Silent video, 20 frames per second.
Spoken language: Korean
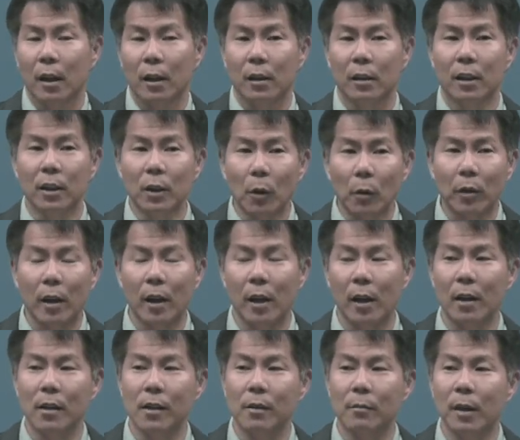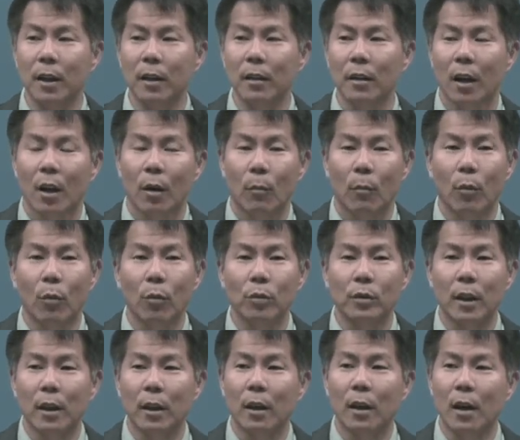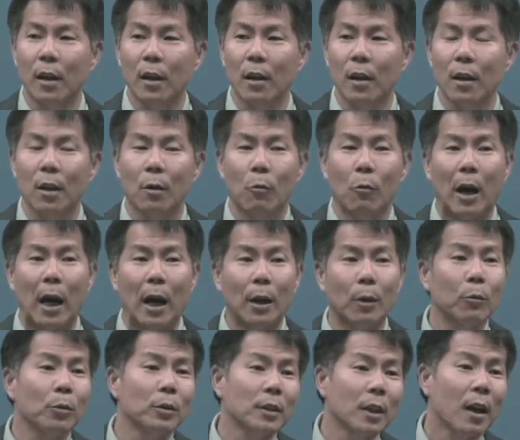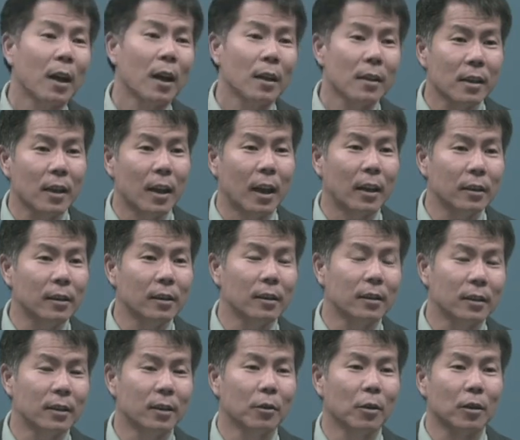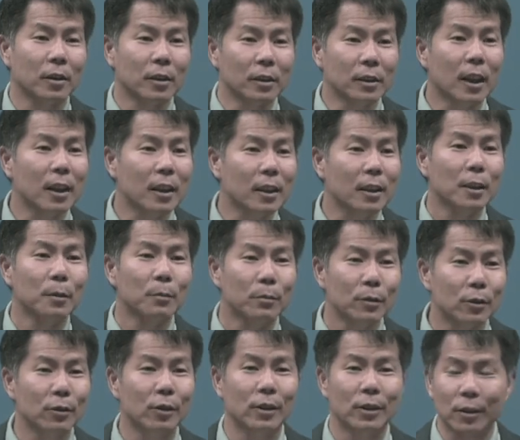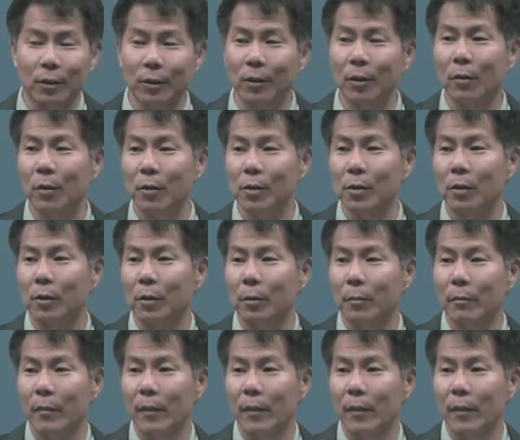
그렇게 해야지만 모세가 과로사하지 않을 그런 은혜를 입을 수 있었던 것처럼